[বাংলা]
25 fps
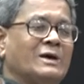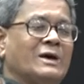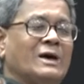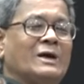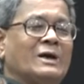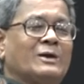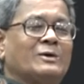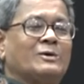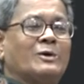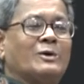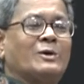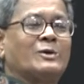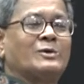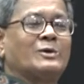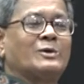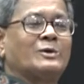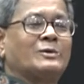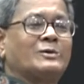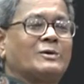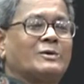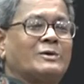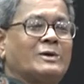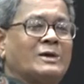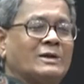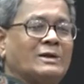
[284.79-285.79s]
আর
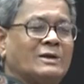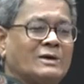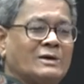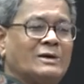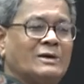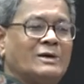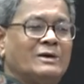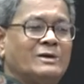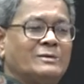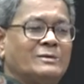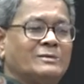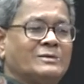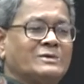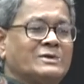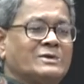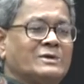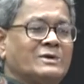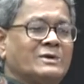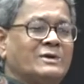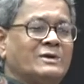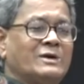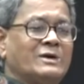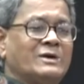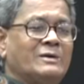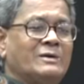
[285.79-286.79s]
গণতন্ত্র না থাকলে এই অবস্থা
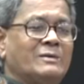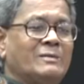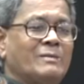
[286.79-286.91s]
হয়